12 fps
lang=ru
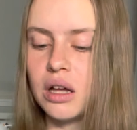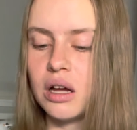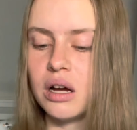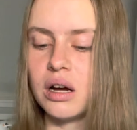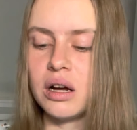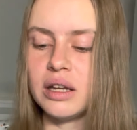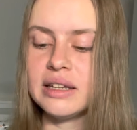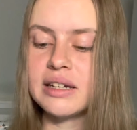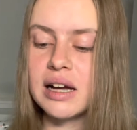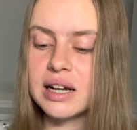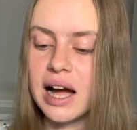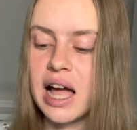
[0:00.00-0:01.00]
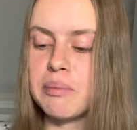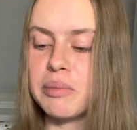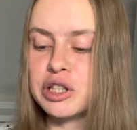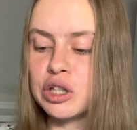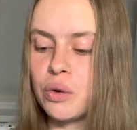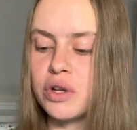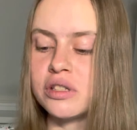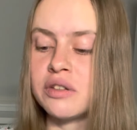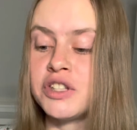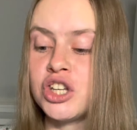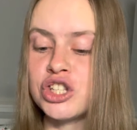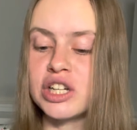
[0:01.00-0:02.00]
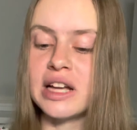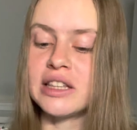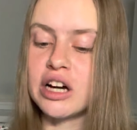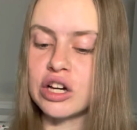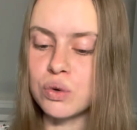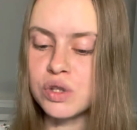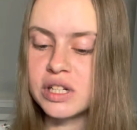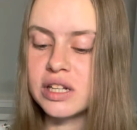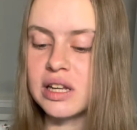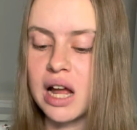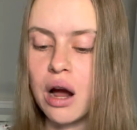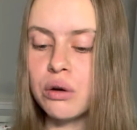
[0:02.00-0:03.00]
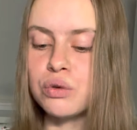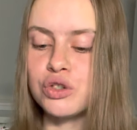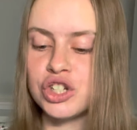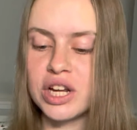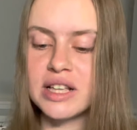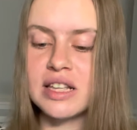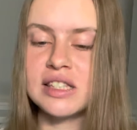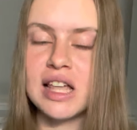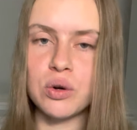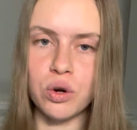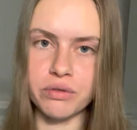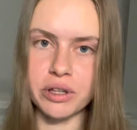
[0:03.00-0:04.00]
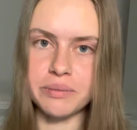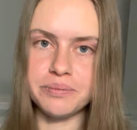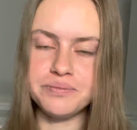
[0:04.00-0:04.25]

А, и какая подходит физическая нагрузка для улучшения здоровья?